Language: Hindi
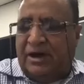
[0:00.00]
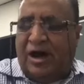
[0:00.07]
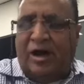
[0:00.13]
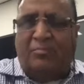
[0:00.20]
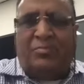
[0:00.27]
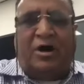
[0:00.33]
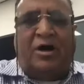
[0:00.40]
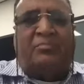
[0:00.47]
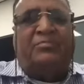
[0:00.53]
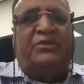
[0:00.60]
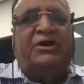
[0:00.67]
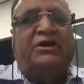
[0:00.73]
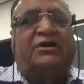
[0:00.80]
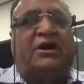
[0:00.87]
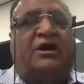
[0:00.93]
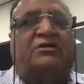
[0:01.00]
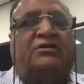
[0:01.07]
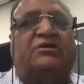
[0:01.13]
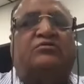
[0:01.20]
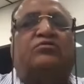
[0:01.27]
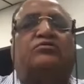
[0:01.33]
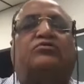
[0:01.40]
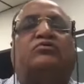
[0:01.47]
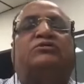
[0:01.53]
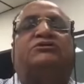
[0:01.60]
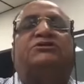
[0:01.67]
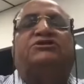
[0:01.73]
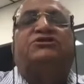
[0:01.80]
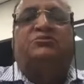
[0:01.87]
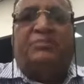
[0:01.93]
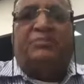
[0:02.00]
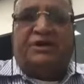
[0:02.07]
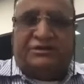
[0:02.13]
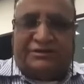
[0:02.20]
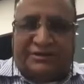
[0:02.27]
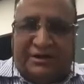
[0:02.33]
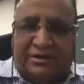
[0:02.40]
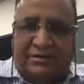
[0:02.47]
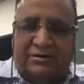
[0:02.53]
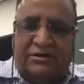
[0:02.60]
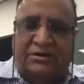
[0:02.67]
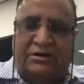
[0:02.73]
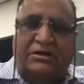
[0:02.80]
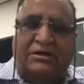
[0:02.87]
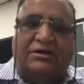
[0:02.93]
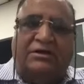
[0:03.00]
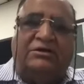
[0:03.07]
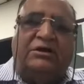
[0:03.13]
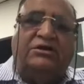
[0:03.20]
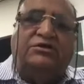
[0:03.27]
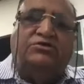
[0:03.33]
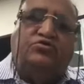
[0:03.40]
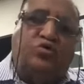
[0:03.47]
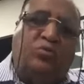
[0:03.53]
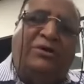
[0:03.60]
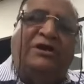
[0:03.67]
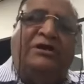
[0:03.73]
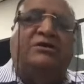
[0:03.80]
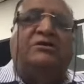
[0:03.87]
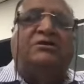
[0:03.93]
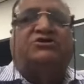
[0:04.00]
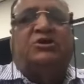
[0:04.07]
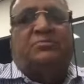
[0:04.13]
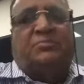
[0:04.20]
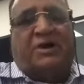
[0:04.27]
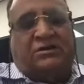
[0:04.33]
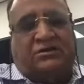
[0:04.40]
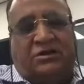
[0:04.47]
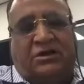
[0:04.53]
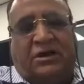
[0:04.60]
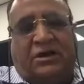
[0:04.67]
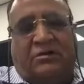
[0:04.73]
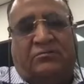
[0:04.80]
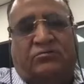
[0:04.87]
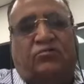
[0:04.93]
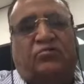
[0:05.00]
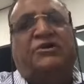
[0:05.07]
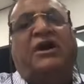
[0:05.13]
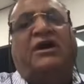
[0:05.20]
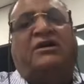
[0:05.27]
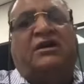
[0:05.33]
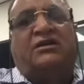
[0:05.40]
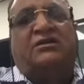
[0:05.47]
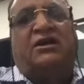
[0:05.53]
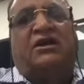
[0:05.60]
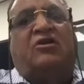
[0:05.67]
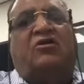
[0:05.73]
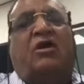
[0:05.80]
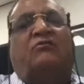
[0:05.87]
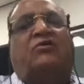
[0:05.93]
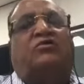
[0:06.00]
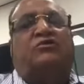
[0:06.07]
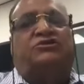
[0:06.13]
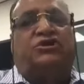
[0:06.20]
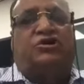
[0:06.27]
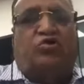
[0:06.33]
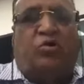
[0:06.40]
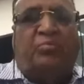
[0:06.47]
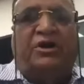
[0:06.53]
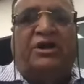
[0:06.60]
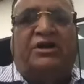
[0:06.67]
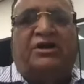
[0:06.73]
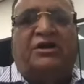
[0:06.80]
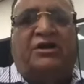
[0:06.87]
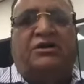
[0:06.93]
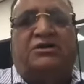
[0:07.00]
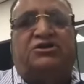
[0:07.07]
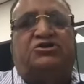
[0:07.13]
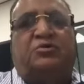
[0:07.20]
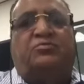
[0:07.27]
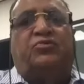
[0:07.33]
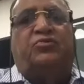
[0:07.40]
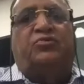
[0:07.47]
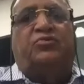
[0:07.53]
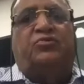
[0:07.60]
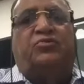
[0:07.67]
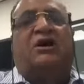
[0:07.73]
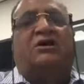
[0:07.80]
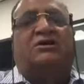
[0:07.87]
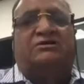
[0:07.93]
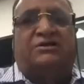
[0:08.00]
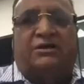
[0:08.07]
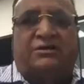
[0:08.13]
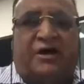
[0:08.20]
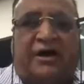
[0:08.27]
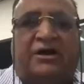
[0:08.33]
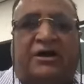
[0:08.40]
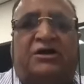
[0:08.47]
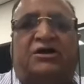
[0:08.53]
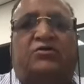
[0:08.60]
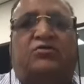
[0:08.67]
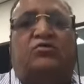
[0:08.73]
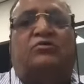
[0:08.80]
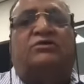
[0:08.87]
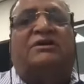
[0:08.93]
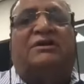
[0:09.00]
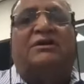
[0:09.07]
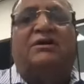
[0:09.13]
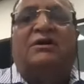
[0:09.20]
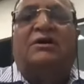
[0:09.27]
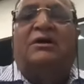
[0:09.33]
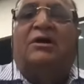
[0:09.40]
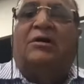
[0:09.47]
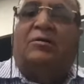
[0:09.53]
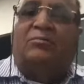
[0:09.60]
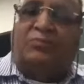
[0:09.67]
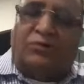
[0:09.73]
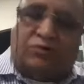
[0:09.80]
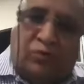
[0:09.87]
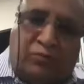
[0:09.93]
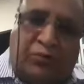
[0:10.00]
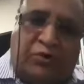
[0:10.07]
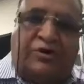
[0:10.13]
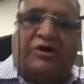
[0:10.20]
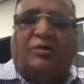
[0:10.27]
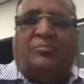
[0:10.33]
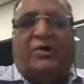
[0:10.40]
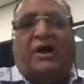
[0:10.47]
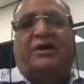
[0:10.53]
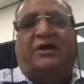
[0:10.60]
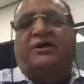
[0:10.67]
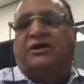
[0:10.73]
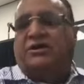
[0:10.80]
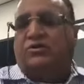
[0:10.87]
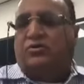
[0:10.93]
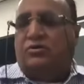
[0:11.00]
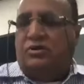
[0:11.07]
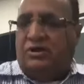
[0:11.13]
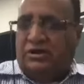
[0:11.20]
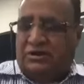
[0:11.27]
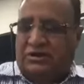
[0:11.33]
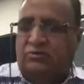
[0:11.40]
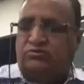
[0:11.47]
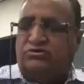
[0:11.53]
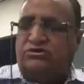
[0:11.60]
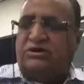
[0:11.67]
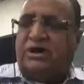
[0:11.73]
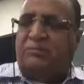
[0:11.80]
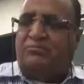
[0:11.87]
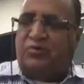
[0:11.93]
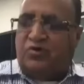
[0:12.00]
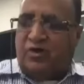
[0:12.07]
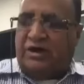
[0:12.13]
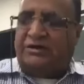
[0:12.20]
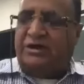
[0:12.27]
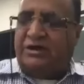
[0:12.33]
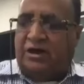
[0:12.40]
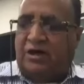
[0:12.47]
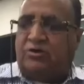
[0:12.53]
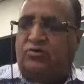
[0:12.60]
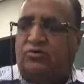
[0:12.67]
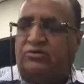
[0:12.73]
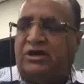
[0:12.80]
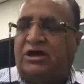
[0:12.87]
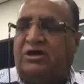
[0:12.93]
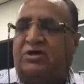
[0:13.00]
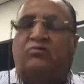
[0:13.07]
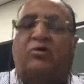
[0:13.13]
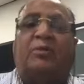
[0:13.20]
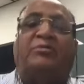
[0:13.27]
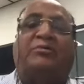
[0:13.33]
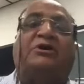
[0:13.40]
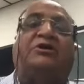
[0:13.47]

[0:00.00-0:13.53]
आप अपनी क्यादत को थोड़ी सी स्पेस दें ये जो भी लीडरशिप आती है दुनिया के अंदर खा वो किसी कंपनी की लीडरशिप हो ख्वा किसी अदारे की हो या पोलिटिकल पार्टी की हो ये उसका बुनियादी हक होता है कि वो अपनी